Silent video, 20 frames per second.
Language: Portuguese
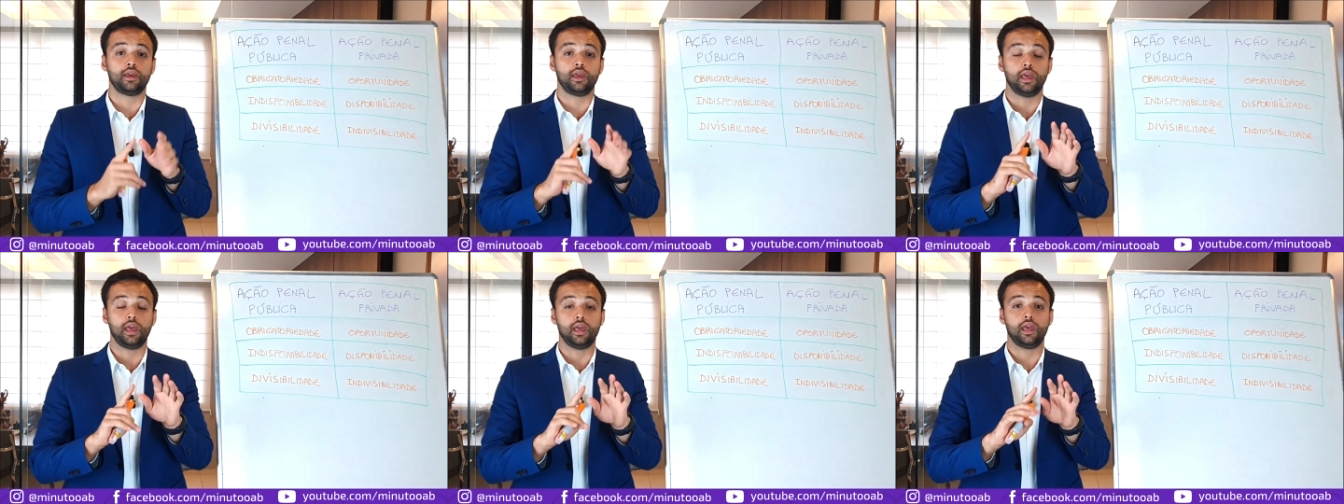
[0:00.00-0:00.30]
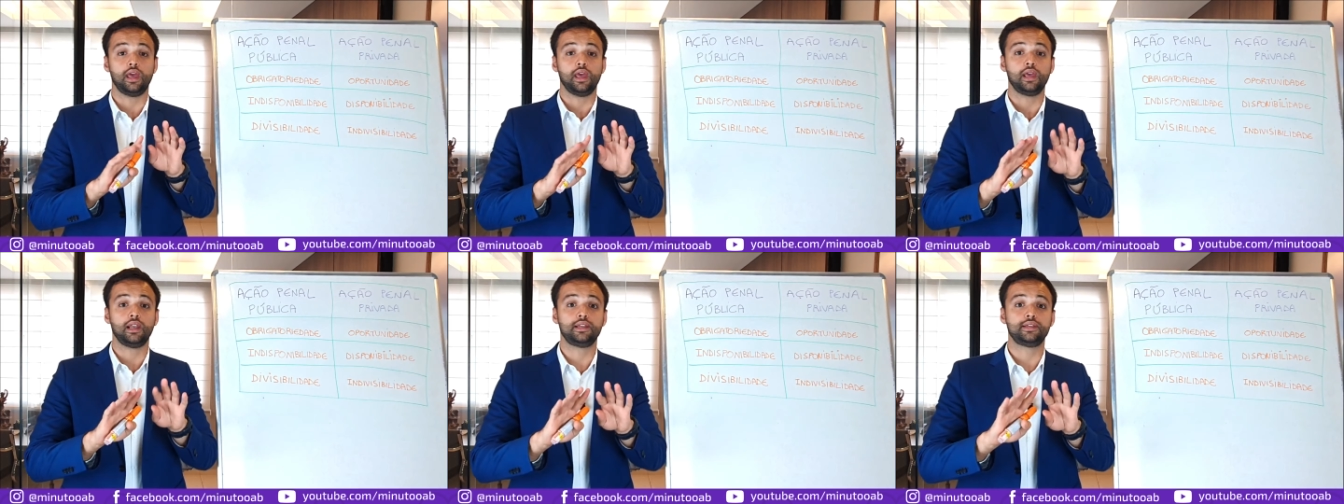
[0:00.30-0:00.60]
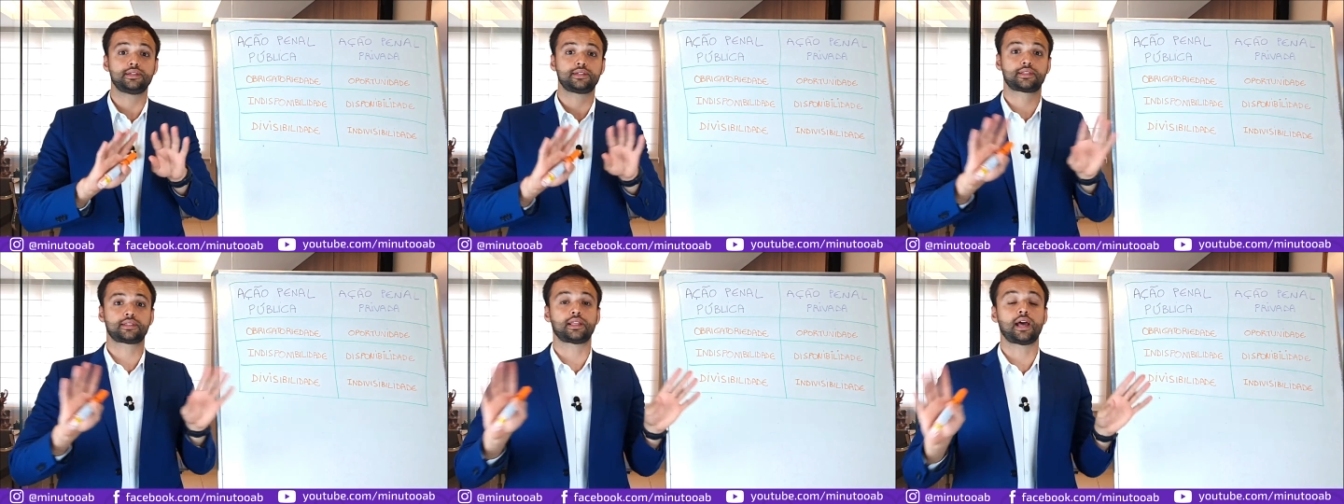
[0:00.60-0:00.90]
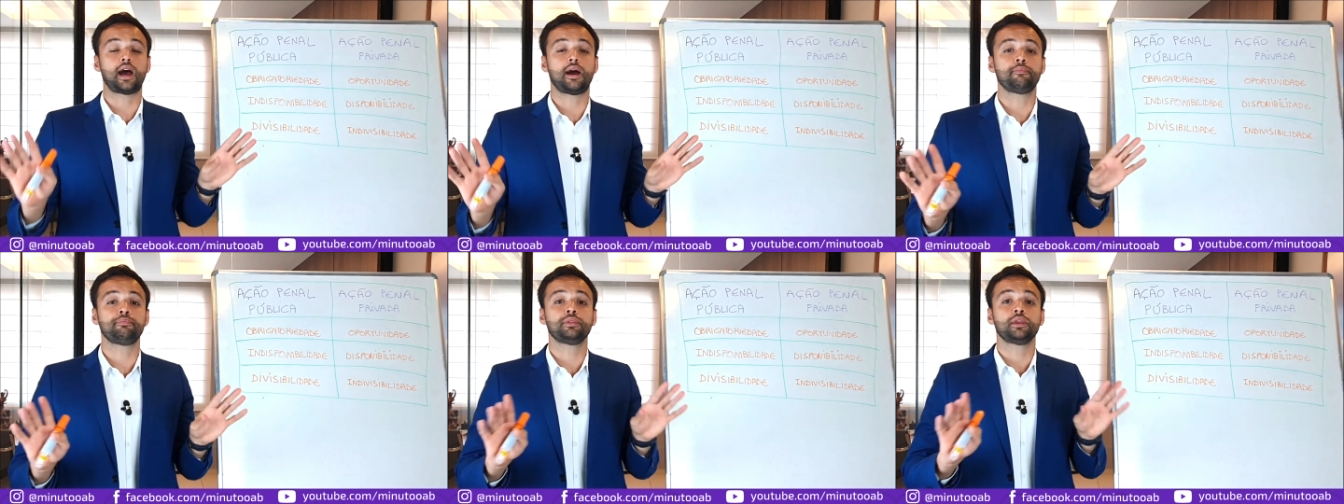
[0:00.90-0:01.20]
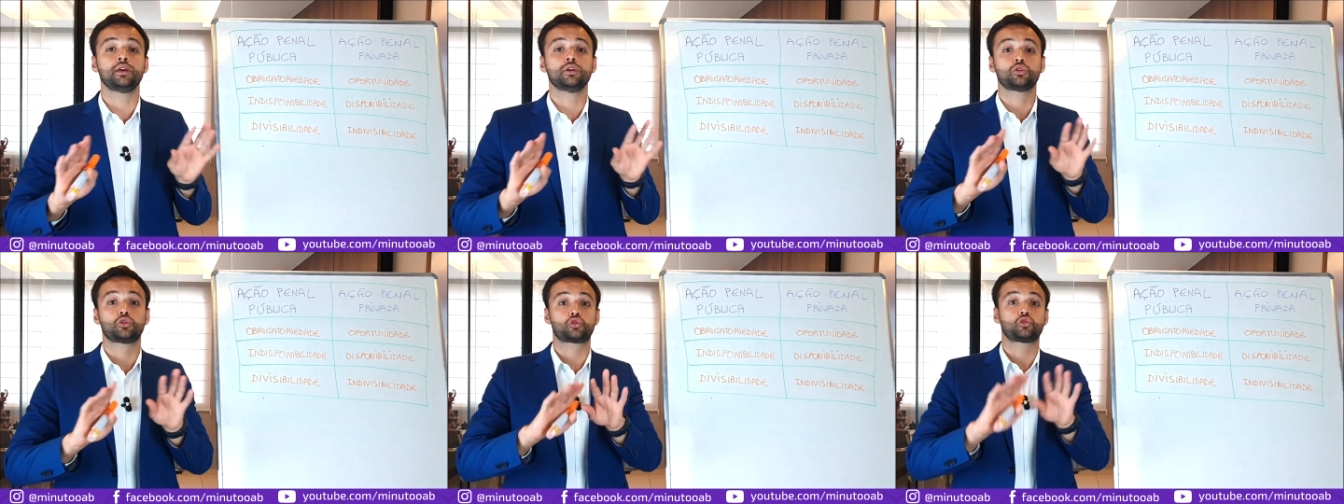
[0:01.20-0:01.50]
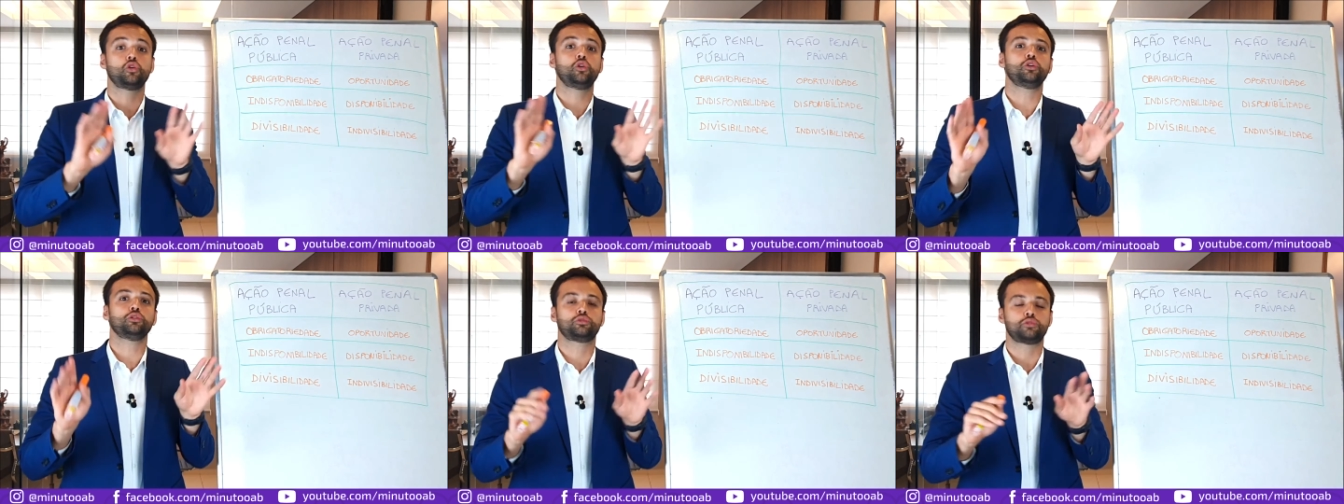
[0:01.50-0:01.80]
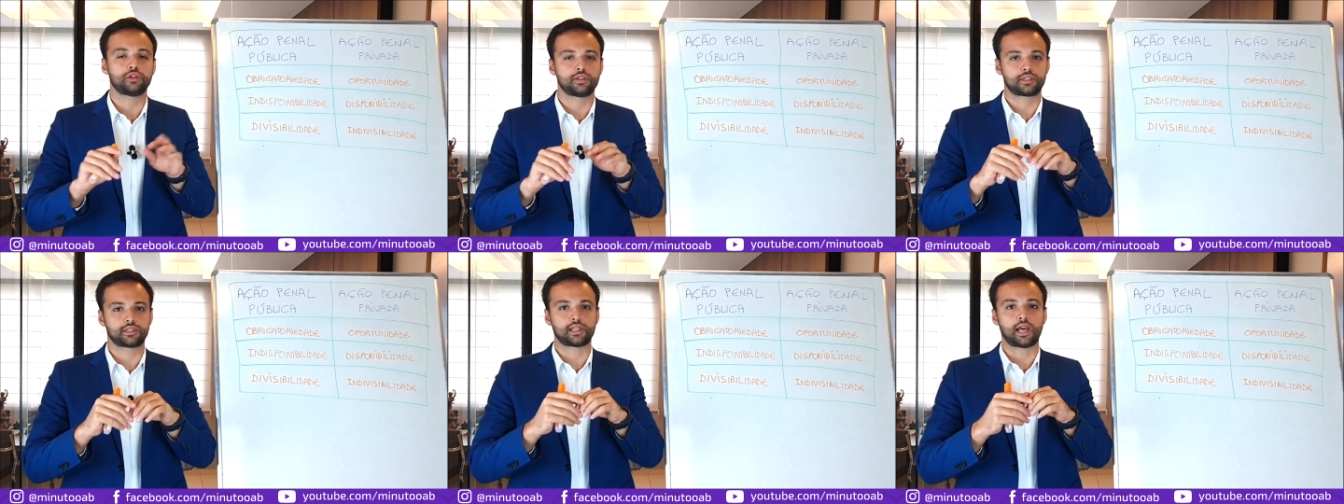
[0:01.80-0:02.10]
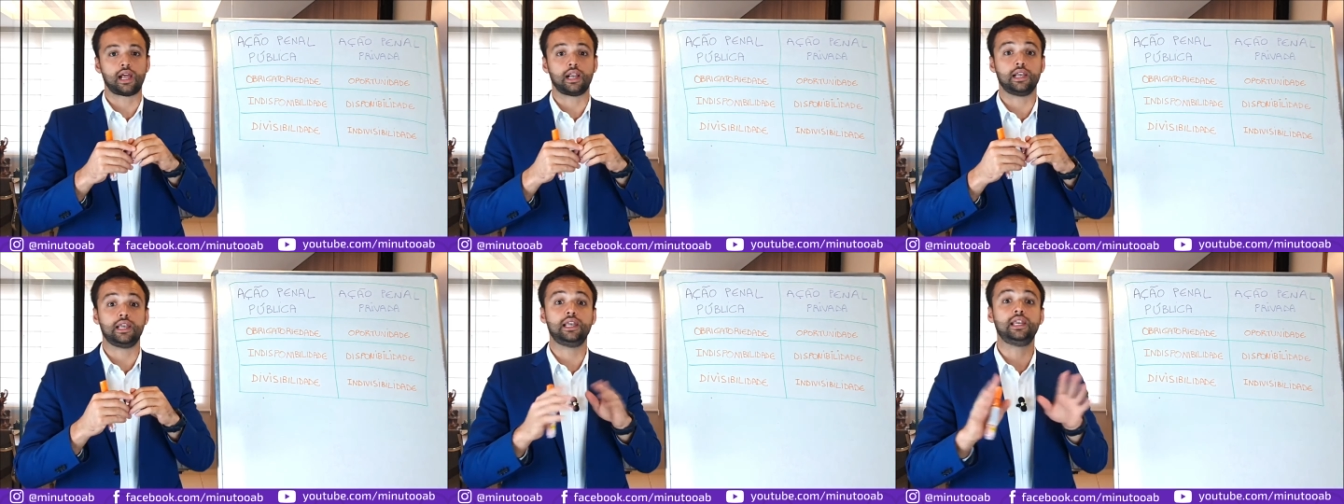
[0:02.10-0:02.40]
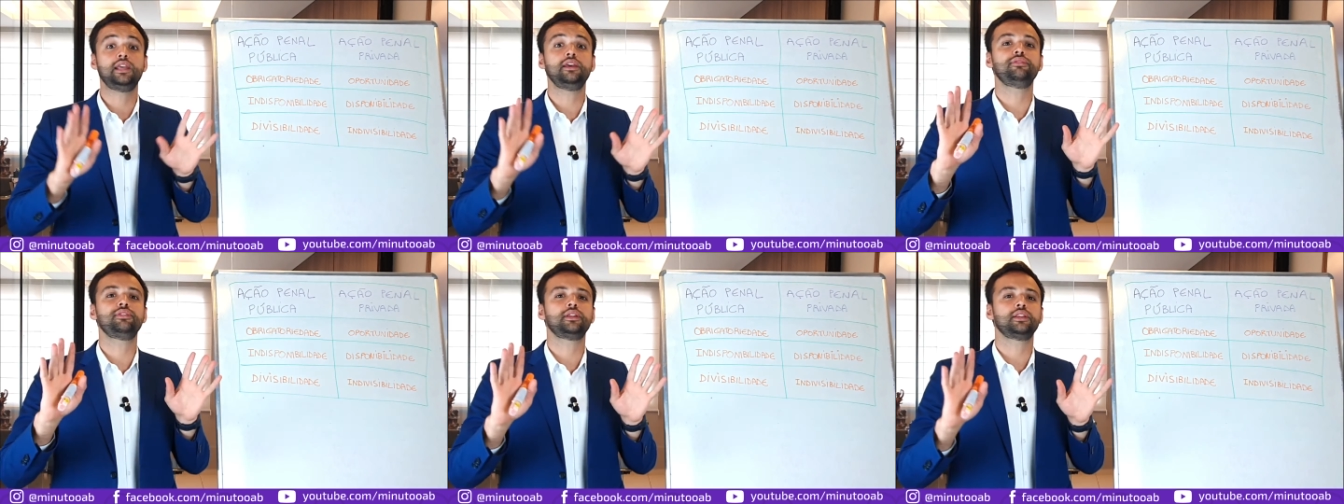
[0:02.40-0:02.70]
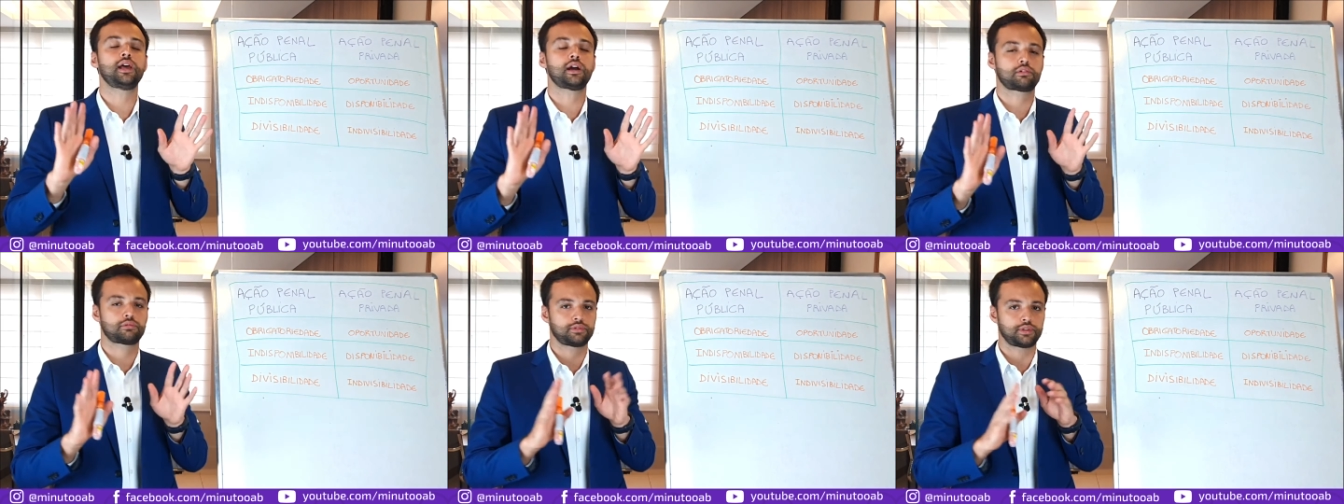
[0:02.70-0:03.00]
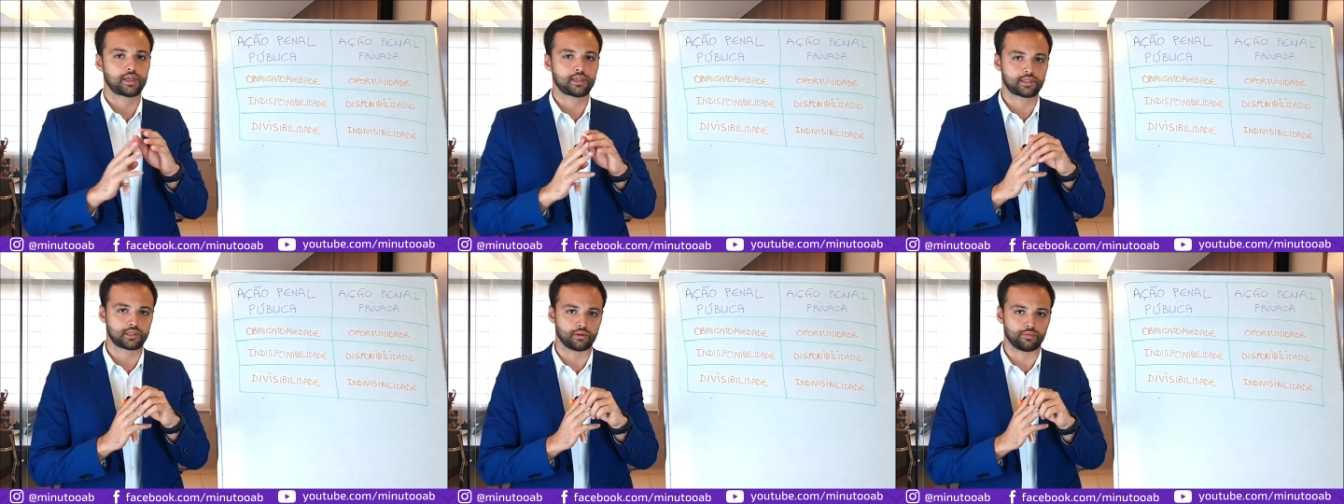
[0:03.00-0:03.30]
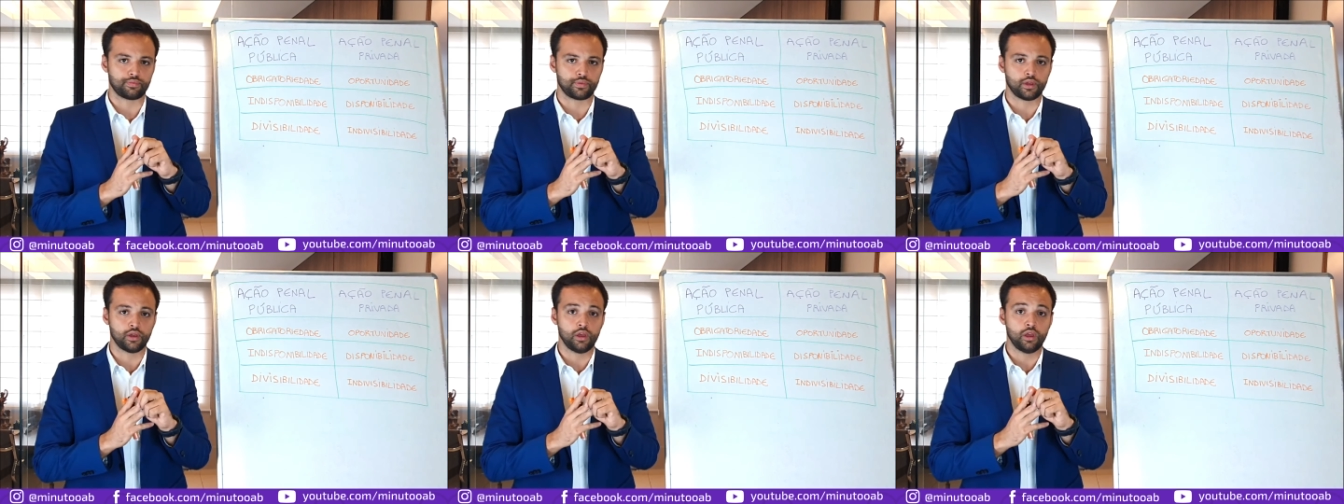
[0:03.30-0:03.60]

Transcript: é, ele está solto, está livre da acusação.